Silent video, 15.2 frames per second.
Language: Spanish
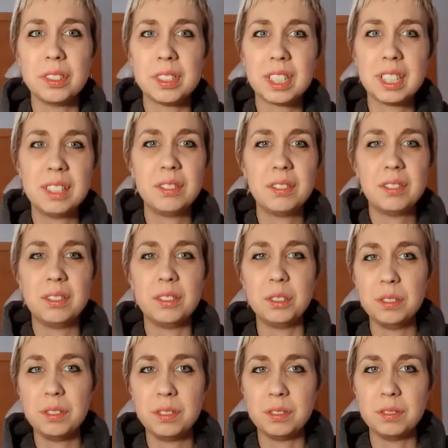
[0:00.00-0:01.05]
Es que no,
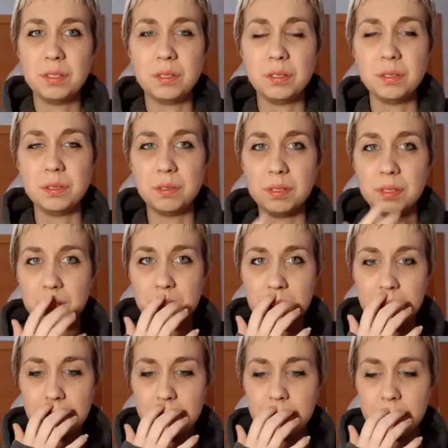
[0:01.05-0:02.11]
no, no
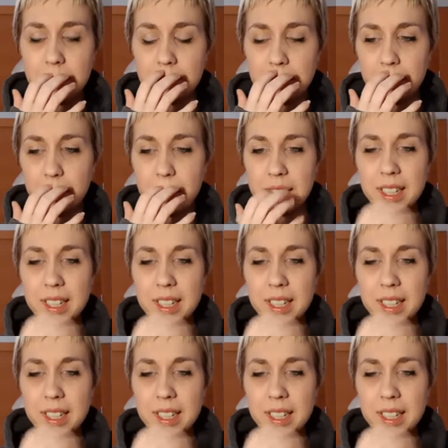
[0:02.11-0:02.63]
no...